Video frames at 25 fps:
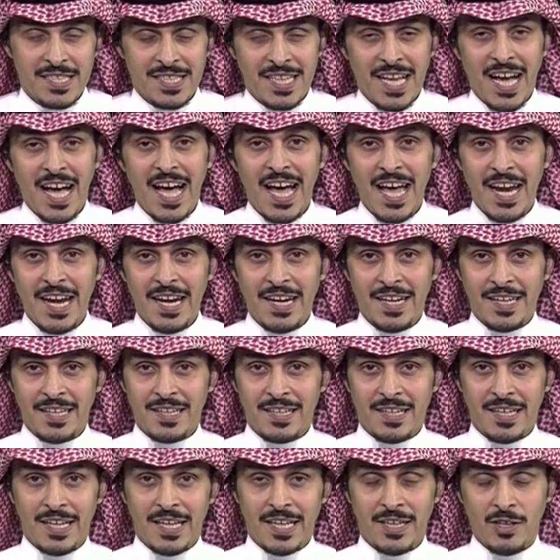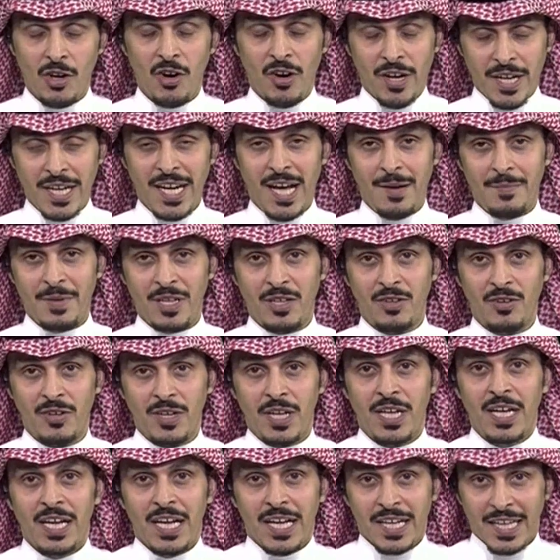كان إيغور نعم إيغور
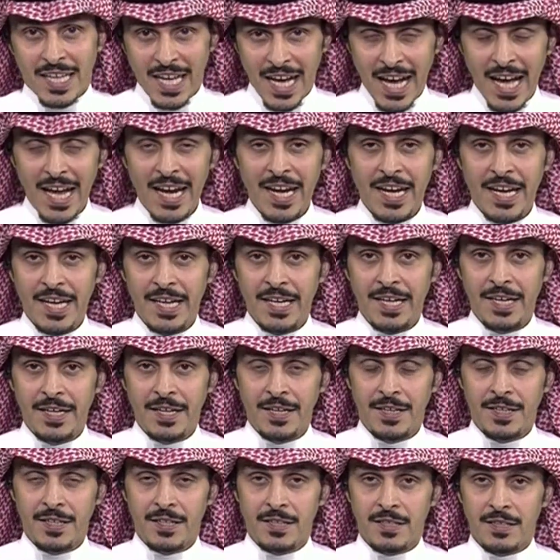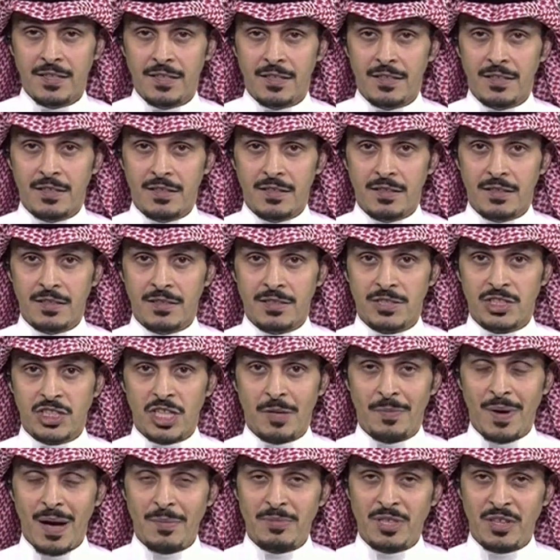كان آه،
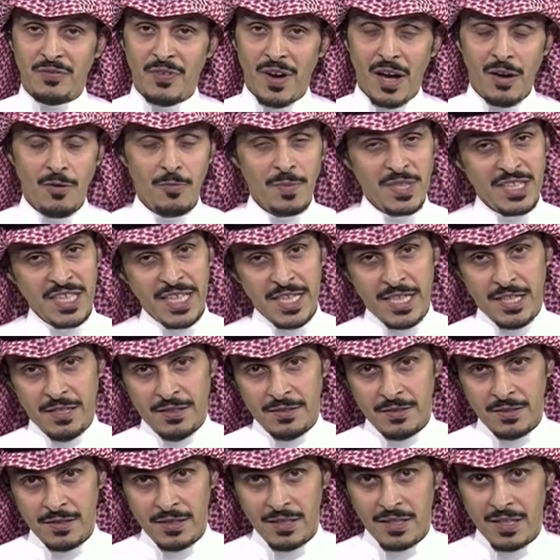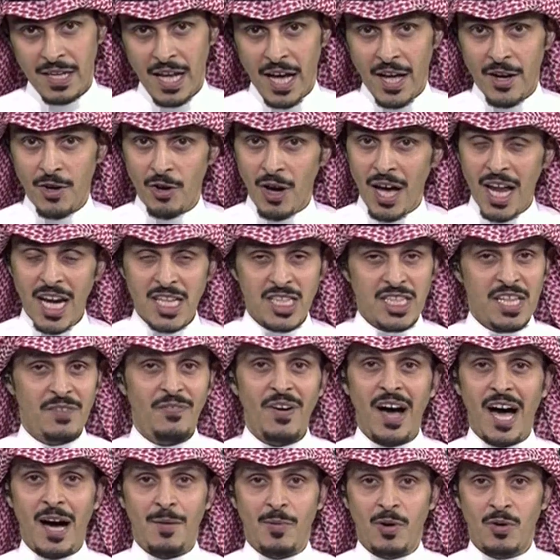شباب دفاعه متين لانه خلاص
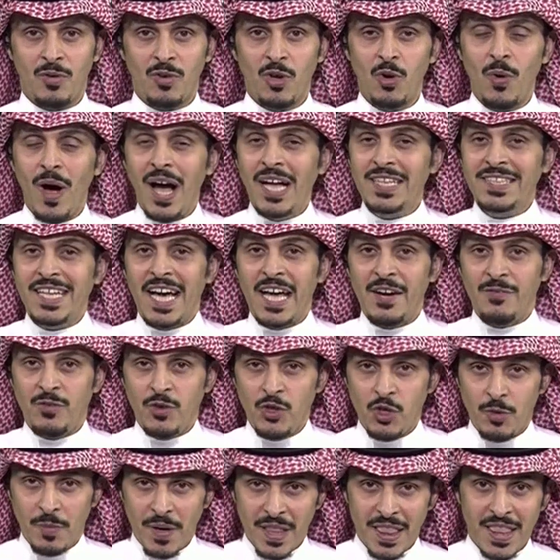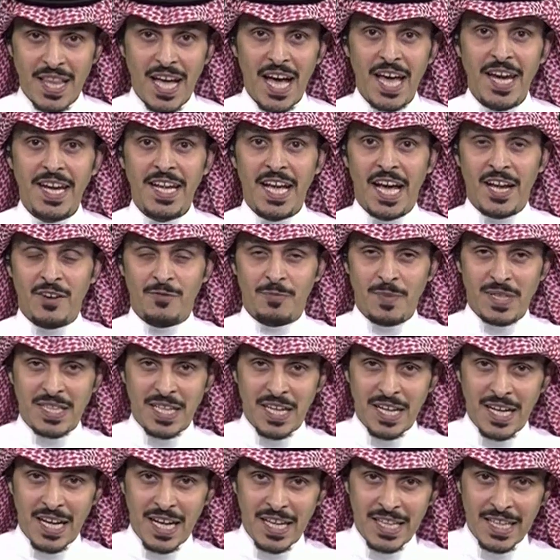تفاهموا كل واحد يعرف عيوب الثاني يعرف متى
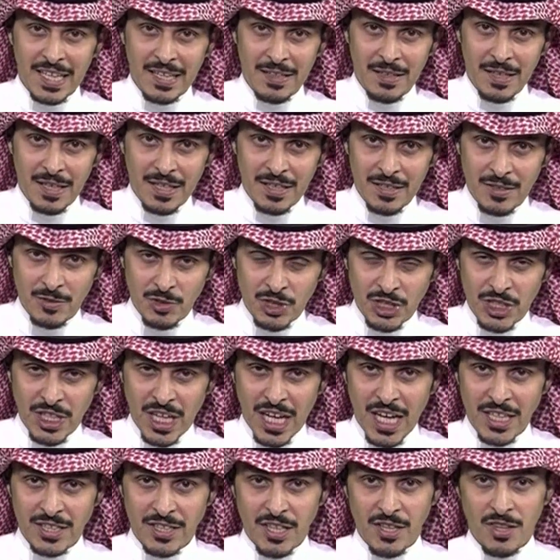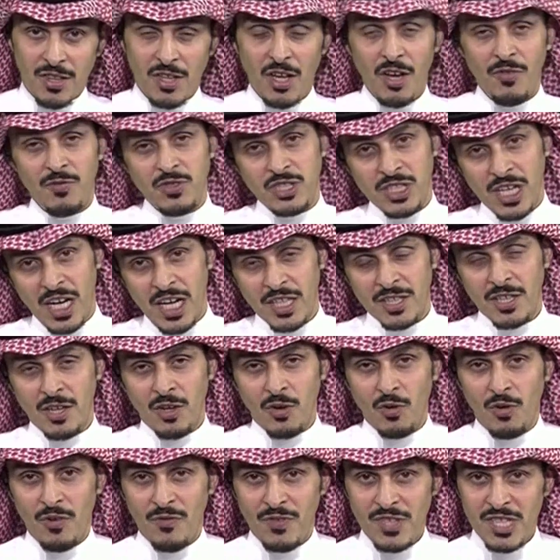هذا آه، وش نقاط الضعف وش نقاط
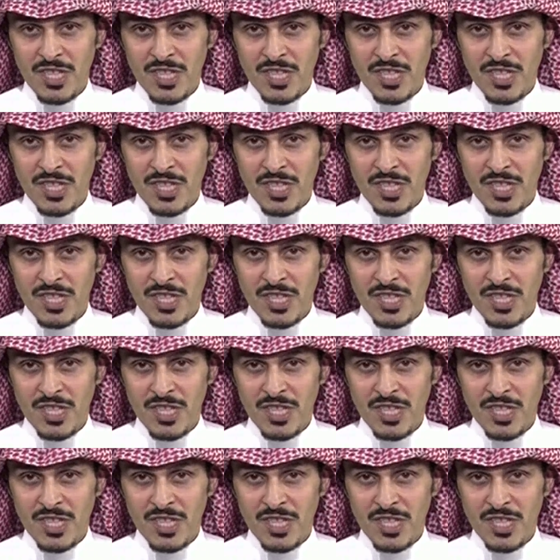القوه في